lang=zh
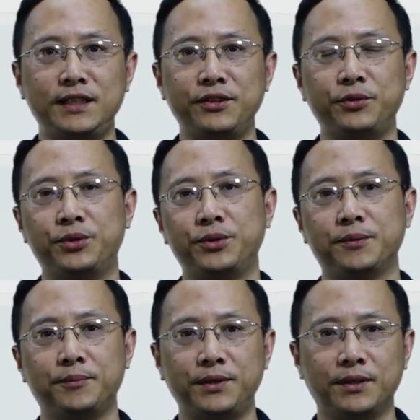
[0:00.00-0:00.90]
义语句，
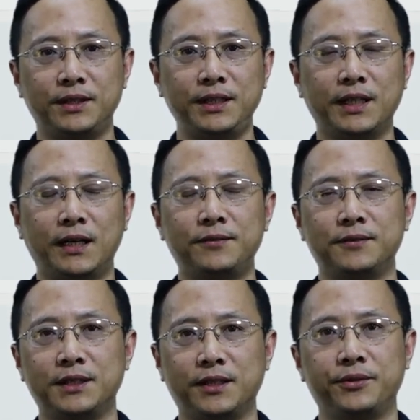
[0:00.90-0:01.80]
比如 D E F
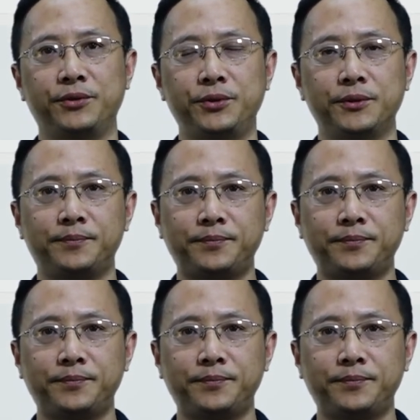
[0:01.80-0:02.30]
这个语句。